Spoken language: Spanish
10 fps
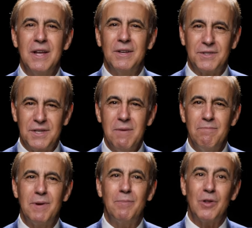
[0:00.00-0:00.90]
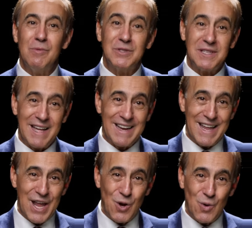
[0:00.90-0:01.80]
siempre podemos estar
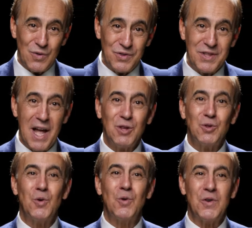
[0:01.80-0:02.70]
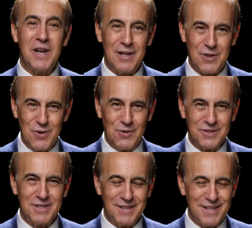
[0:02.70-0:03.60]
en contacto con el
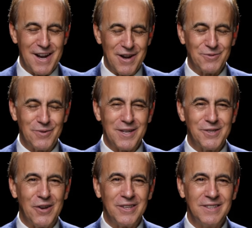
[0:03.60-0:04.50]
Dios de la resurrección.